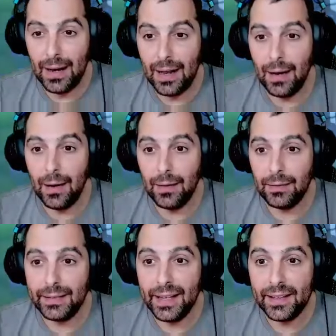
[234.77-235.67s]

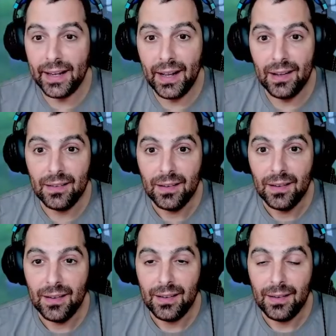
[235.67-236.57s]
el títere
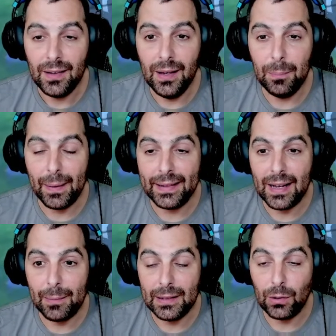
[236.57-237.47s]
y
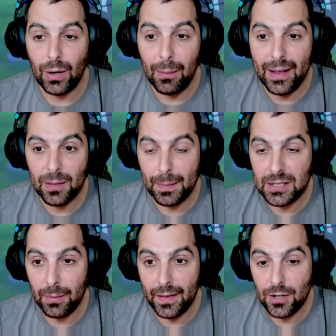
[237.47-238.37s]
prácticamente una habilidad
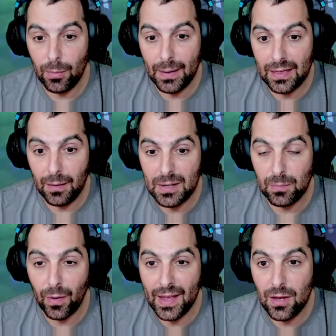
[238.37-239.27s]
pasiva de Yoma hace el
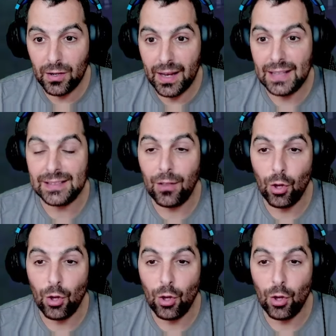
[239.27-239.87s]
mismo daño que gastando